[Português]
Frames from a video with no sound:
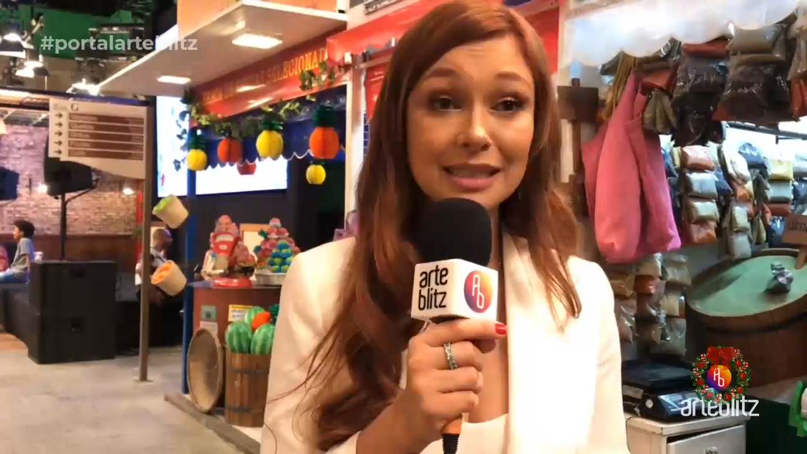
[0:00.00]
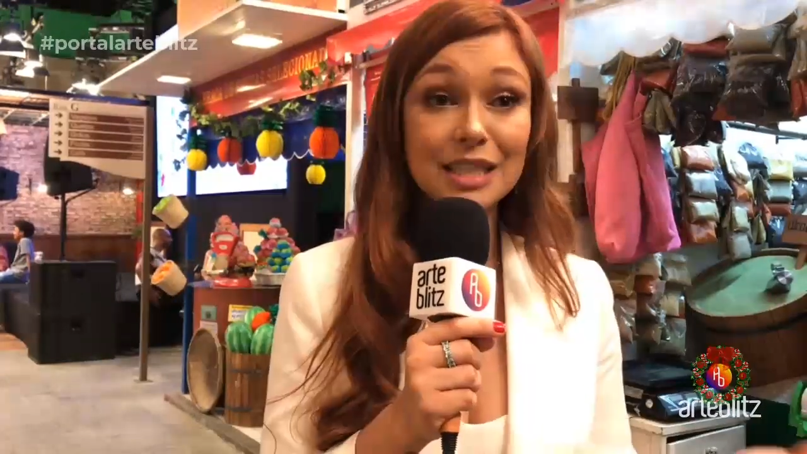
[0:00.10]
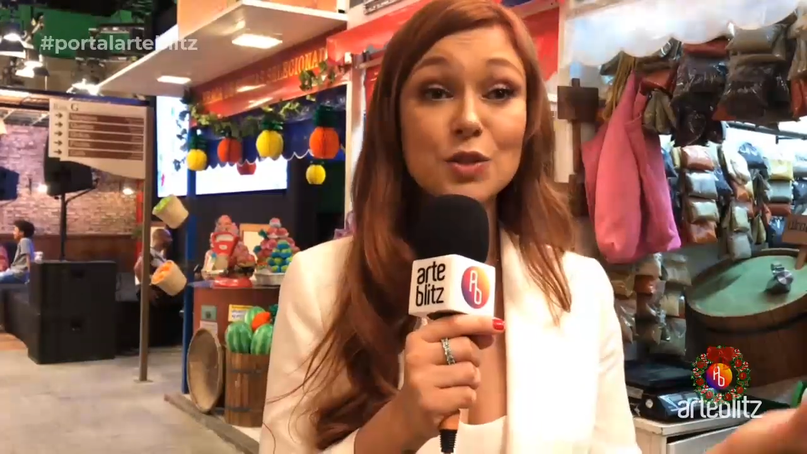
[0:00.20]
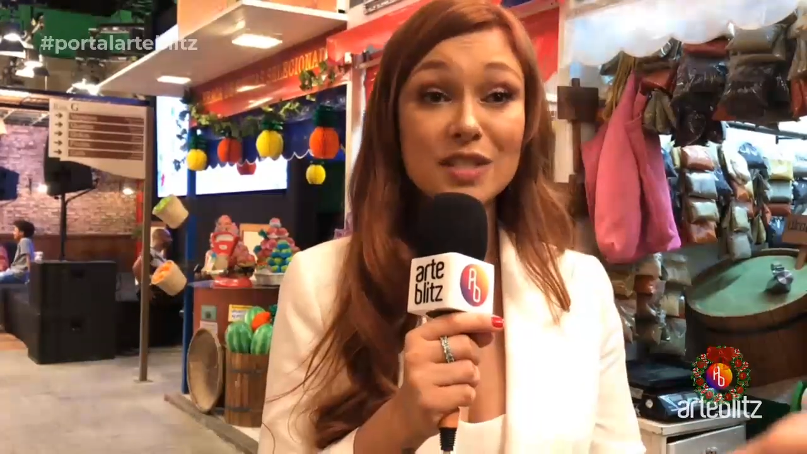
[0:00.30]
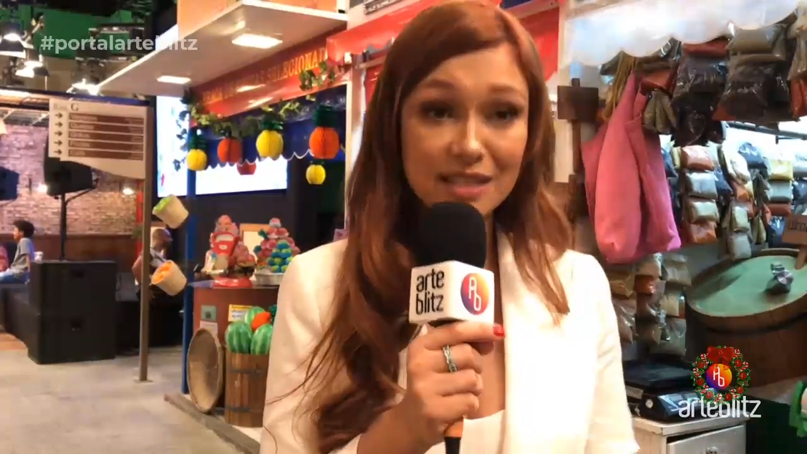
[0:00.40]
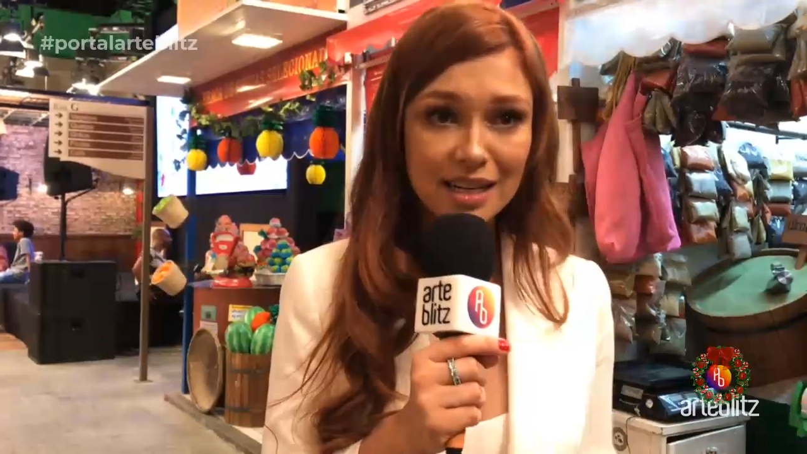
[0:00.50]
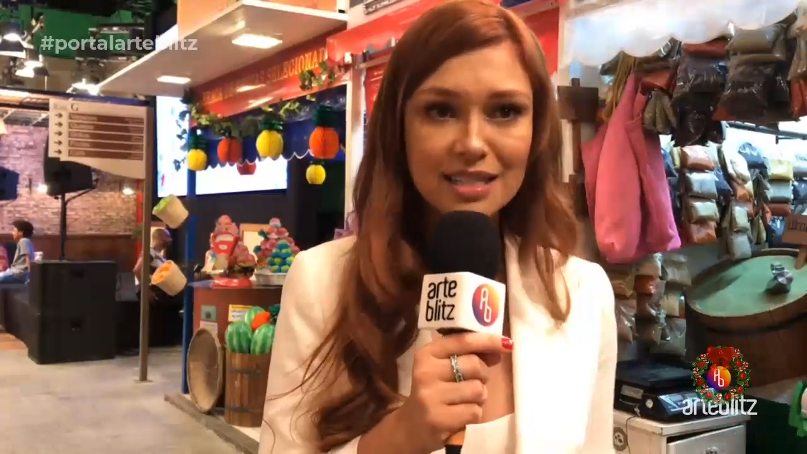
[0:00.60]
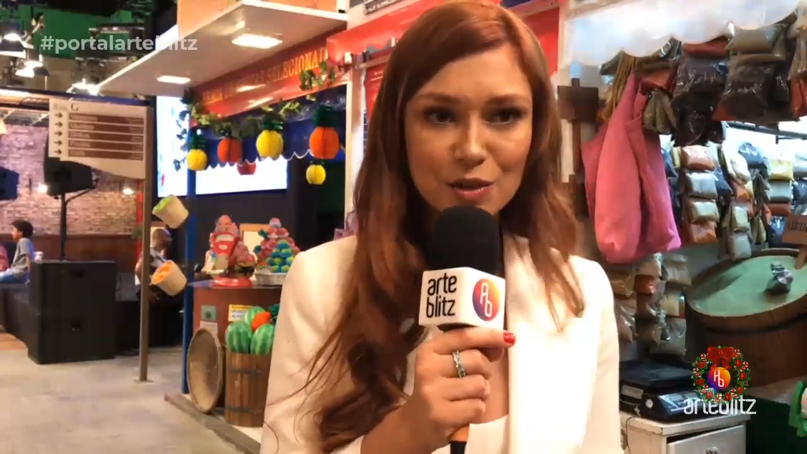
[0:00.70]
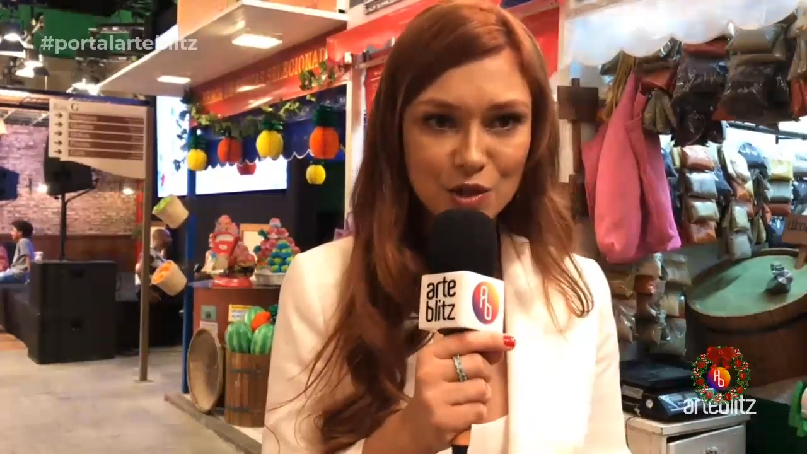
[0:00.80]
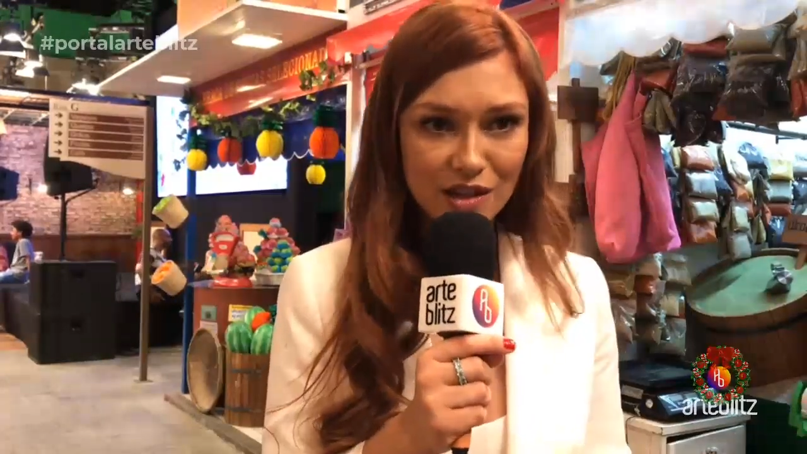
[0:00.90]
desde os
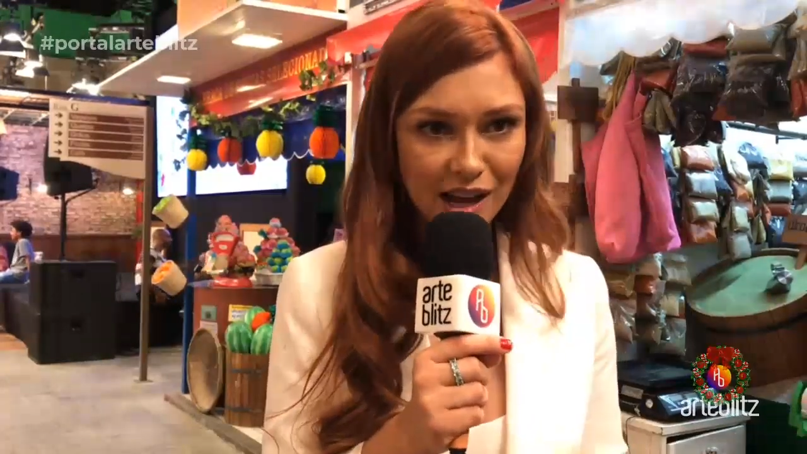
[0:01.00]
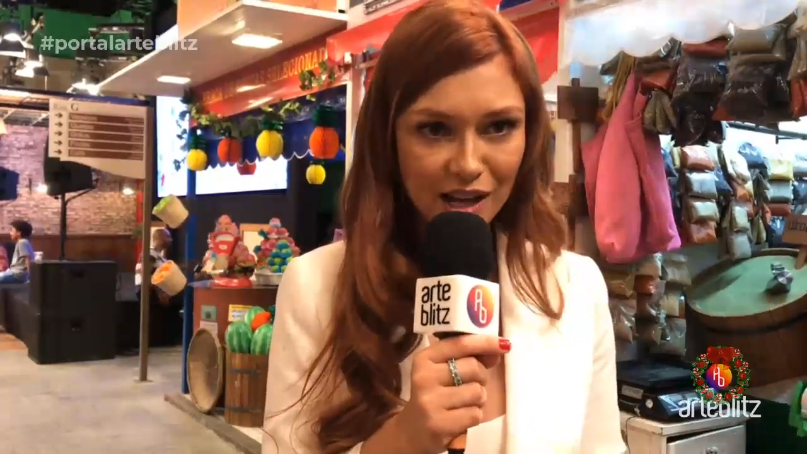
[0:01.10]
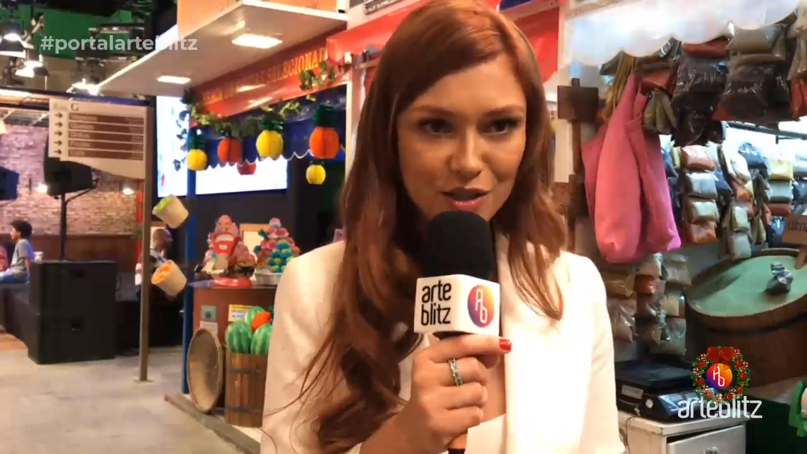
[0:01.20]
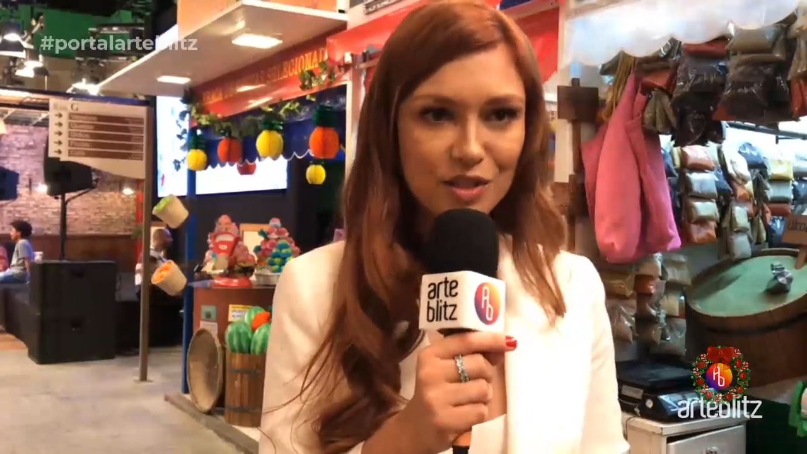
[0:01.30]
13 anos de idade,